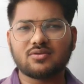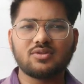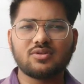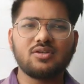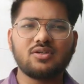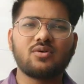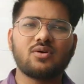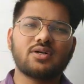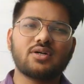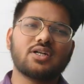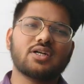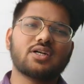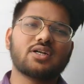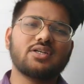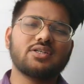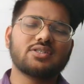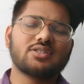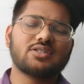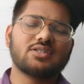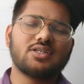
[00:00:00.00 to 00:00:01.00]
उनकी कॉन्टैक्ट
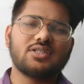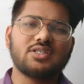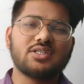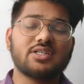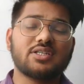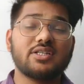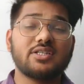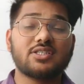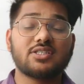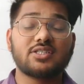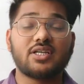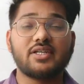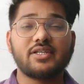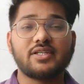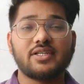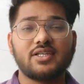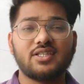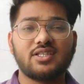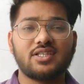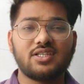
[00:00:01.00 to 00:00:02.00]
लिस्ट या डिटेल्स चली
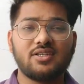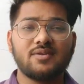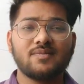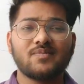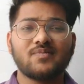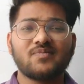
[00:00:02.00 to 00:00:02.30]
गई थी